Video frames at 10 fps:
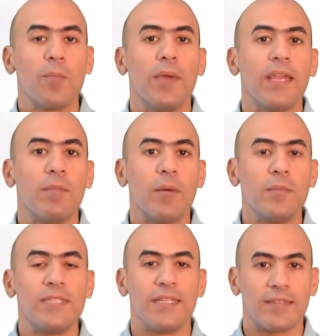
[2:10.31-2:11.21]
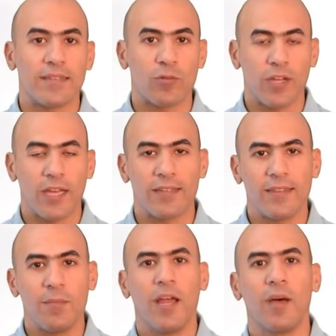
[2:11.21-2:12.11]
بينما بزيد كريات
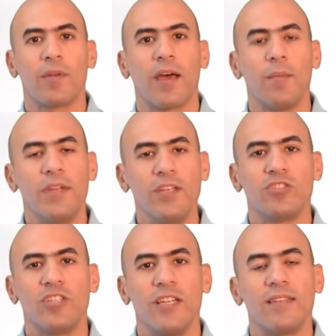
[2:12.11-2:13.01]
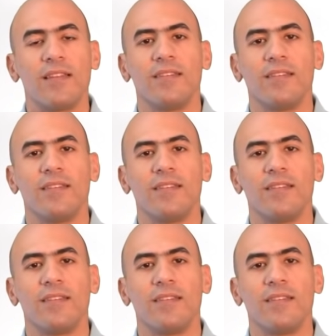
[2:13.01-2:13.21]
الدم الحمراء من 20 ل